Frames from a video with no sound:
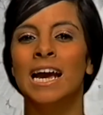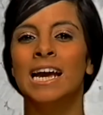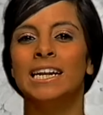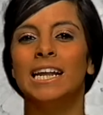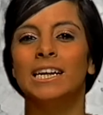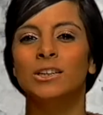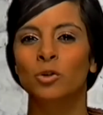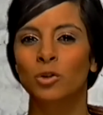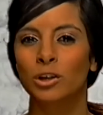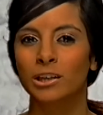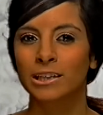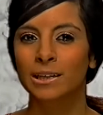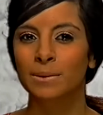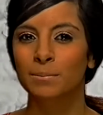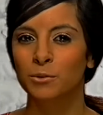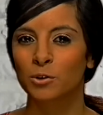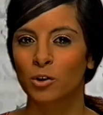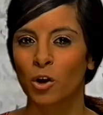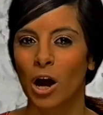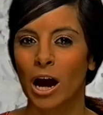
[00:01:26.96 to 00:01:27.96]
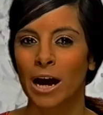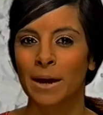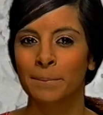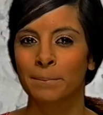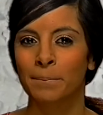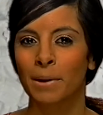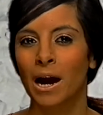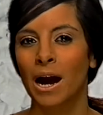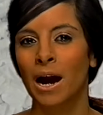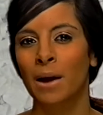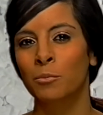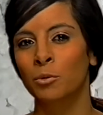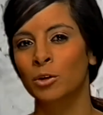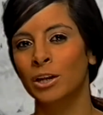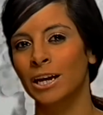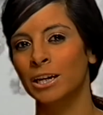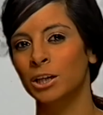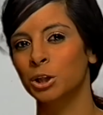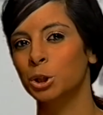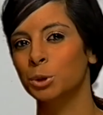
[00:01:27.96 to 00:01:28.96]
Natürlich gibt es noch ein paar
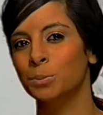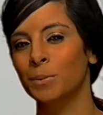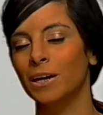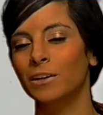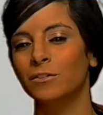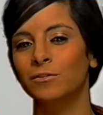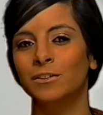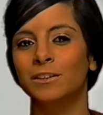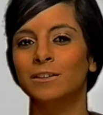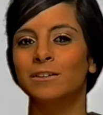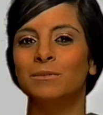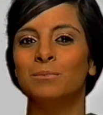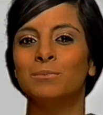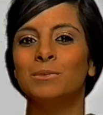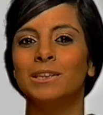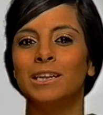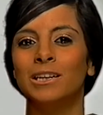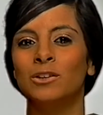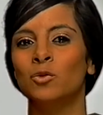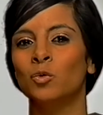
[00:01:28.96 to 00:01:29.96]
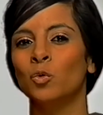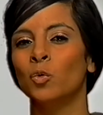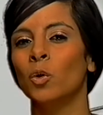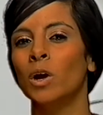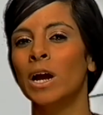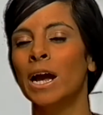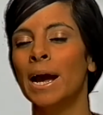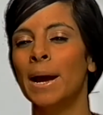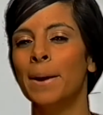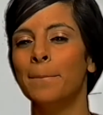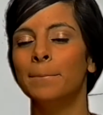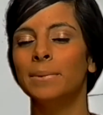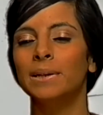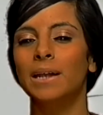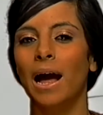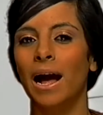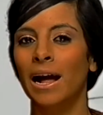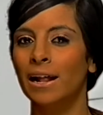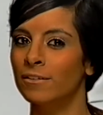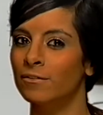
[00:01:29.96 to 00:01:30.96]
moderne Schmachtfetzen mit dazu, mit
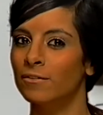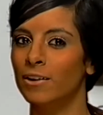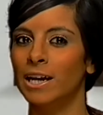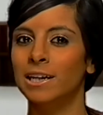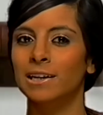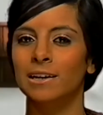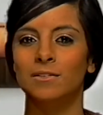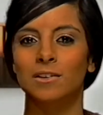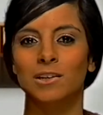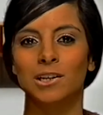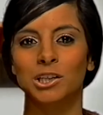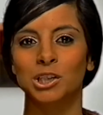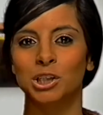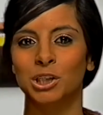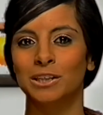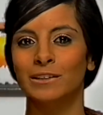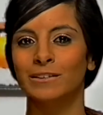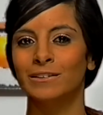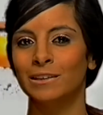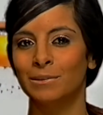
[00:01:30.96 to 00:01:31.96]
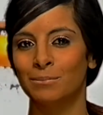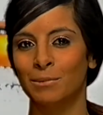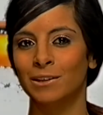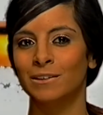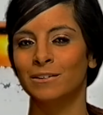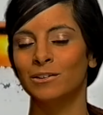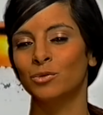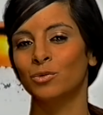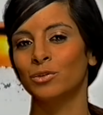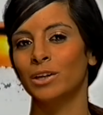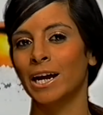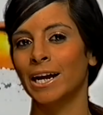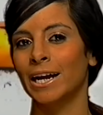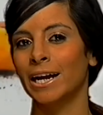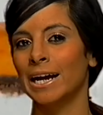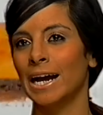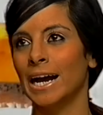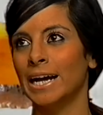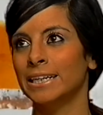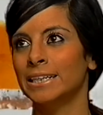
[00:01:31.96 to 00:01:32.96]
allen Weihnachtsklischees, die man sich so
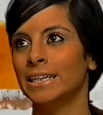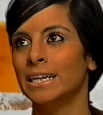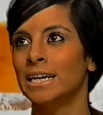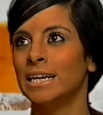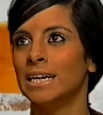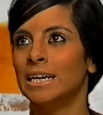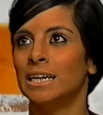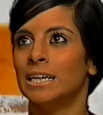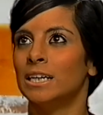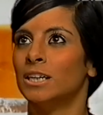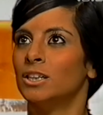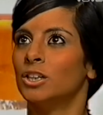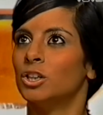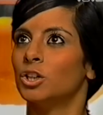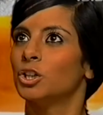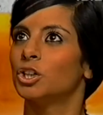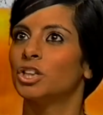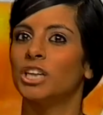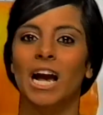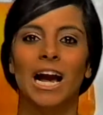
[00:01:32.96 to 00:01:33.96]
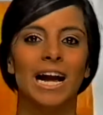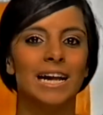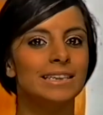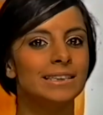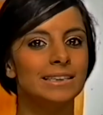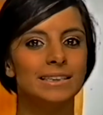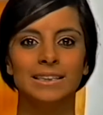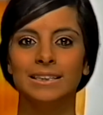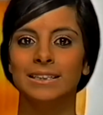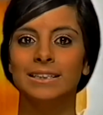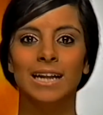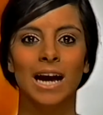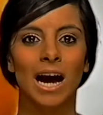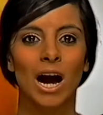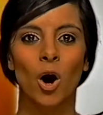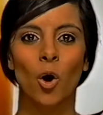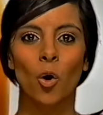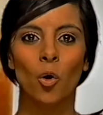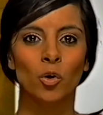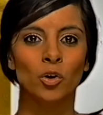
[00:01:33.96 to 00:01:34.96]
denken kann strahlende
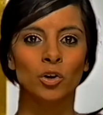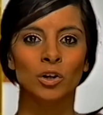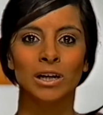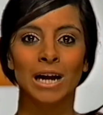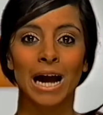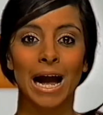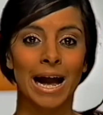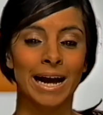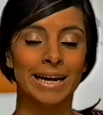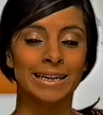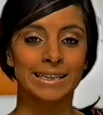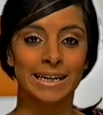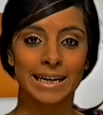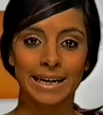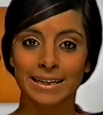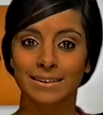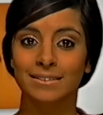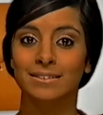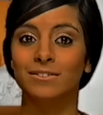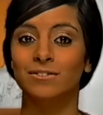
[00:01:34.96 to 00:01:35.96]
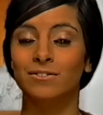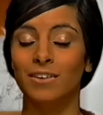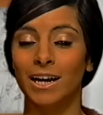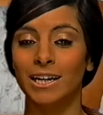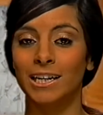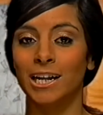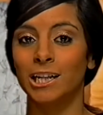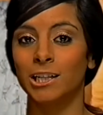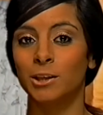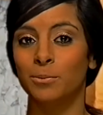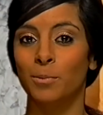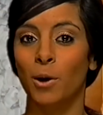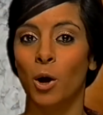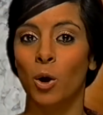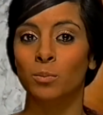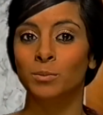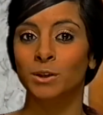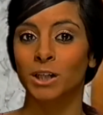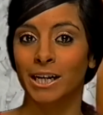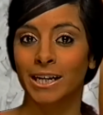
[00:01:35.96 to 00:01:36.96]
Kinderaugen, ein riesen
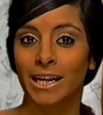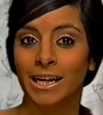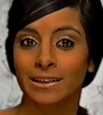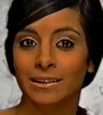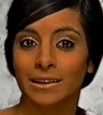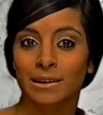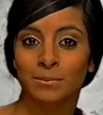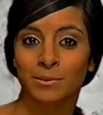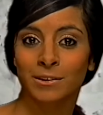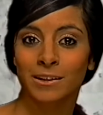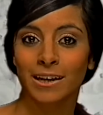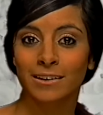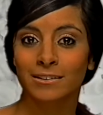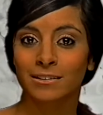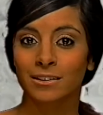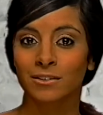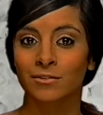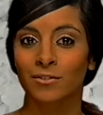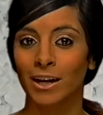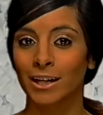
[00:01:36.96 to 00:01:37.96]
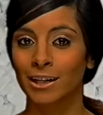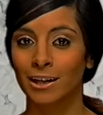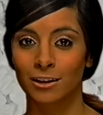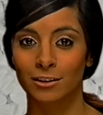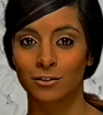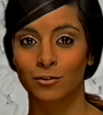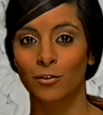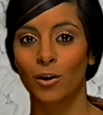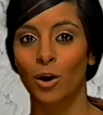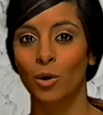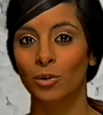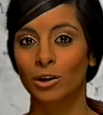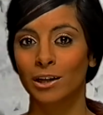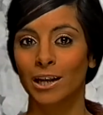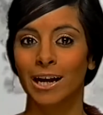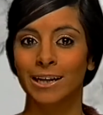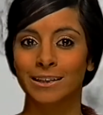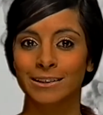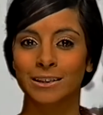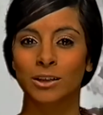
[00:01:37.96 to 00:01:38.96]
Weihnachtsbaum, Jeannette im sexy
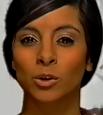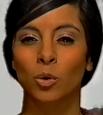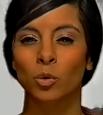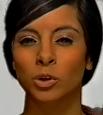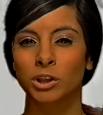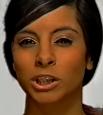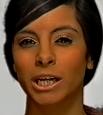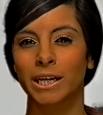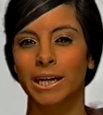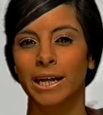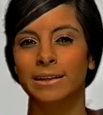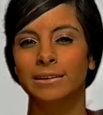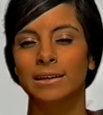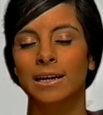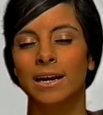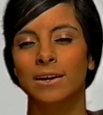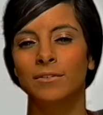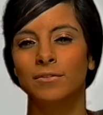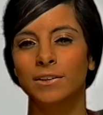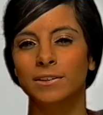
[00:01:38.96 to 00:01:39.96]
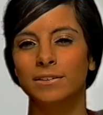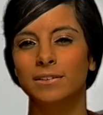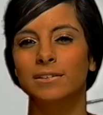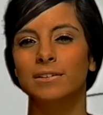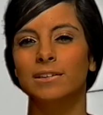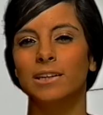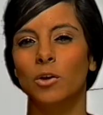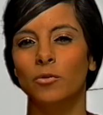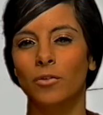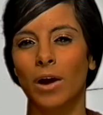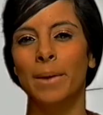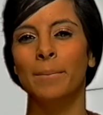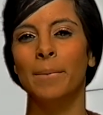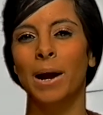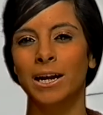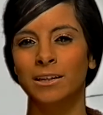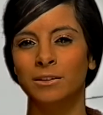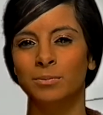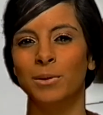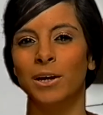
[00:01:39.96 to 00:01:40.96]
Weihnachtsfrau-Kleidchen und Jeannette, wie sie sich auf einem
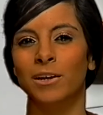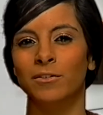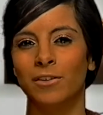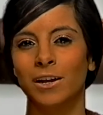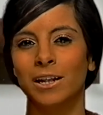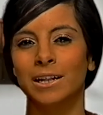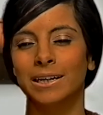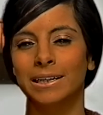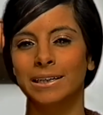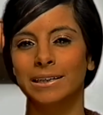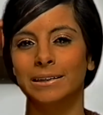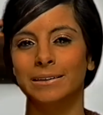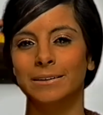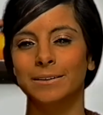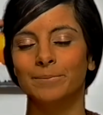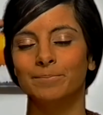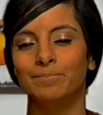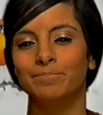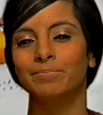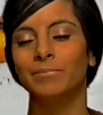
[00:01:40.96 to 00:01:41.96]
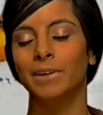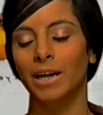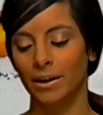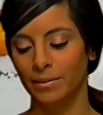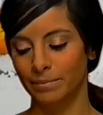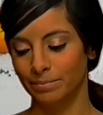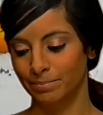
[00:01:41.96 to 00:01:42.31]
Eisbärenfell regelt. Tja,